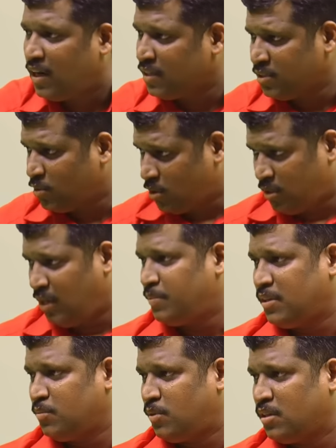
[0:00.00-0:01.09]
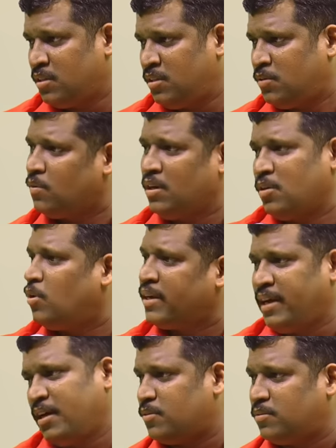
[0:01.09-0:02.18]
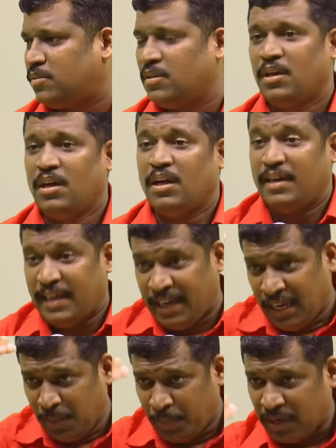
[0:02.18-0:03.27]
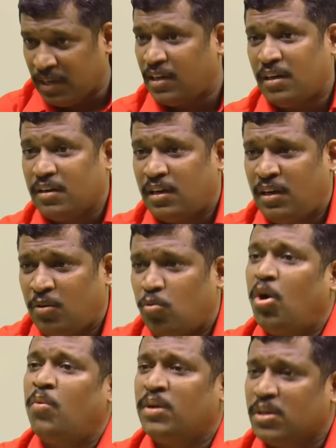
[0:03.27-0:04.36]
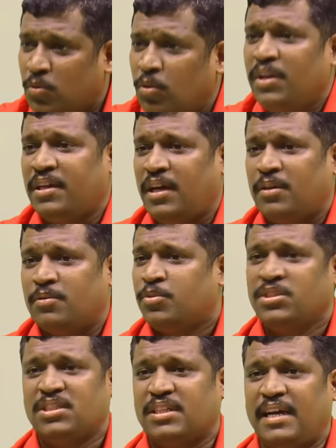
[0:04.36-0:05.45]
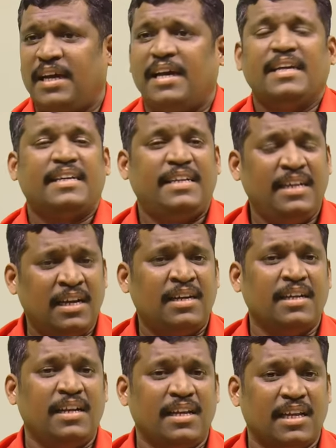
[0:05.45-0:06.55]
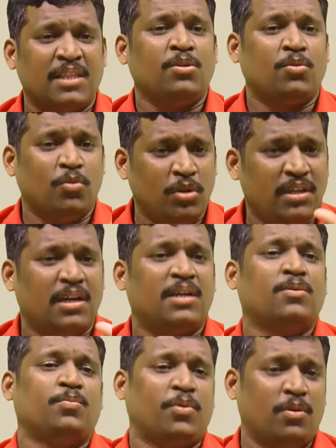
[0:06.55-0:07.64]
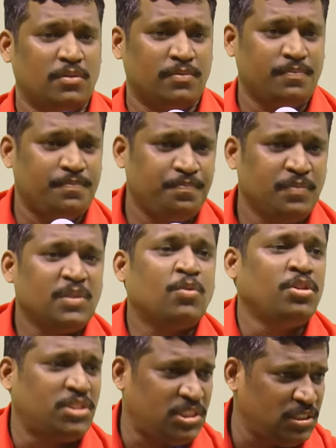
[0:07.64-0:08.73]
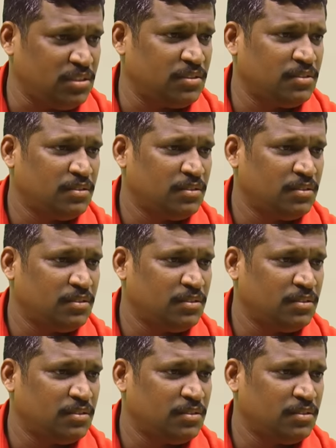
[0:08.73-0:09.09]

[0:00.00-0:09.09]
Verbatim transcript: வாரத்துக்கு ஒரு நாள் பண்ணும் பொழுது உங்களுக்கு ஓகேயாக இருக்கும் டெய்லி பண்ண என்னாங்கன்னா ஓவர் கூலிங் ஆகிரும் புரிஞ்சுக்கங்க கீழாநிலைங்கிறது ஒரு கூலிங்கான ஒரு பொருள் குளிர்ச்சி